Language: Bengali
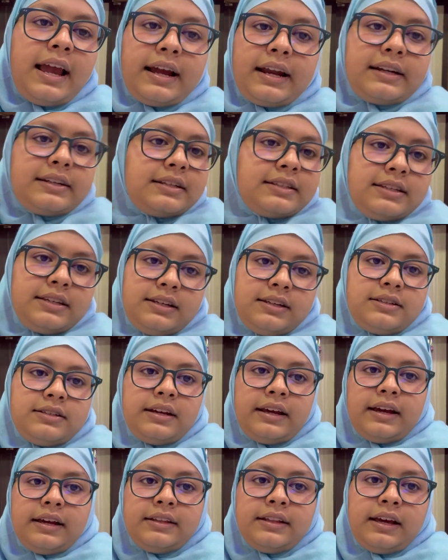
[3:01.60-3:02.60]
এক একটা জিনিস
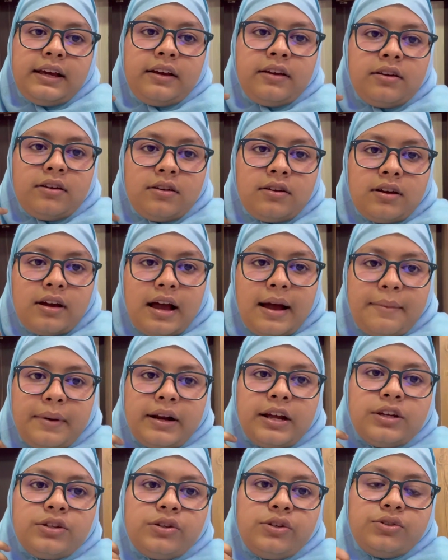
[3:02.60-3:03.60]
রেখে দেয় আবার
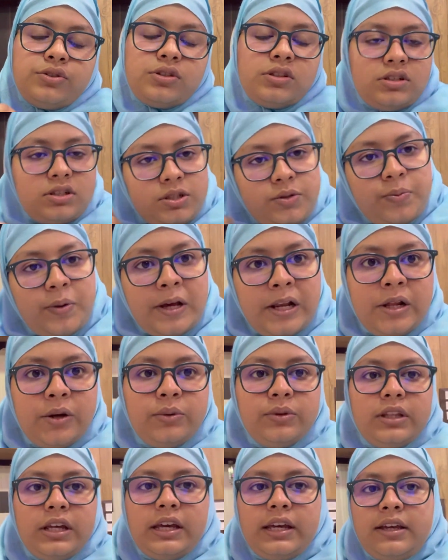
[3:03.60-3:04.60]
কিছু কিছু জিনিস ফেলেও
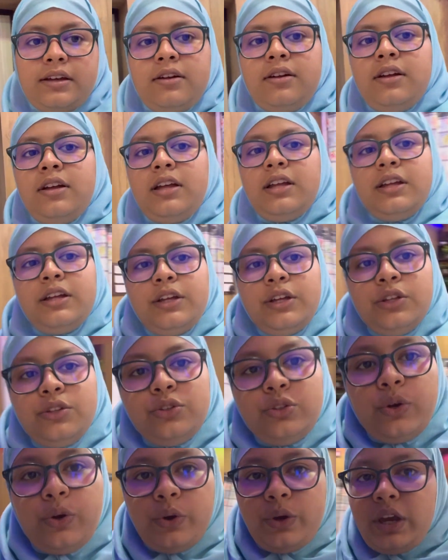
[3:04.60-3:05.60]
দেয়
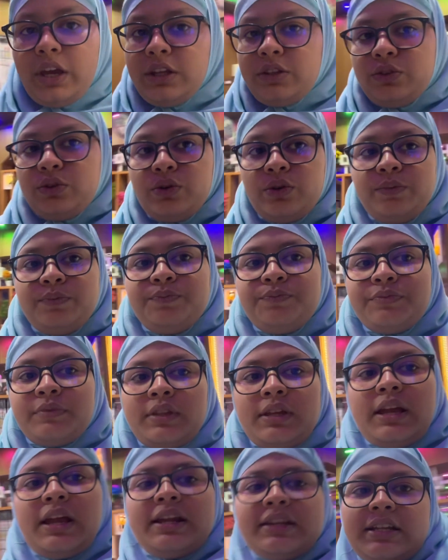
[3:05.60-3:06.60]
তো এই তো
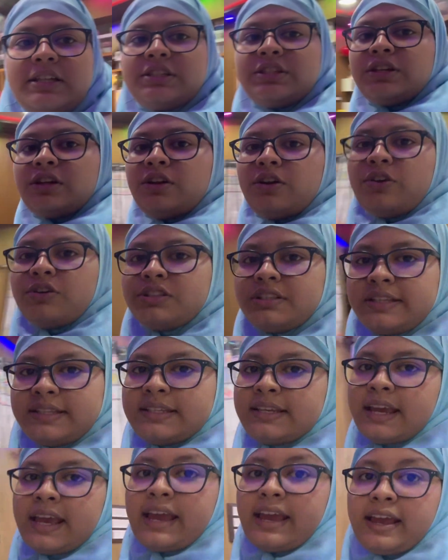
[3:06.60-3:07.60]
এটা ছিল হচ্ছে